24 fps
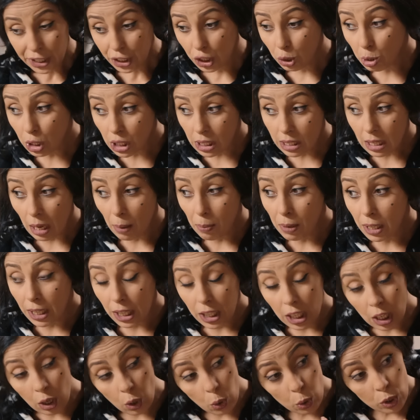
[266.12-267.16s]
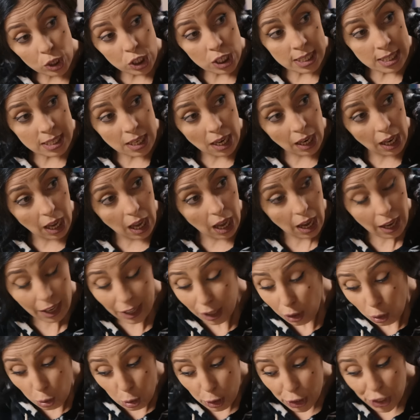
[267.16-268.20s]
تا واش كتحب لك انا نخرج للزنقه
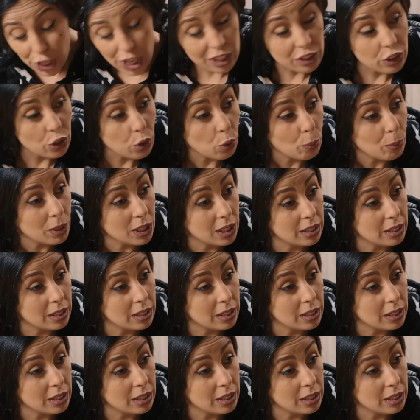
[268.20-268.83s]
راه كلشي نديرو من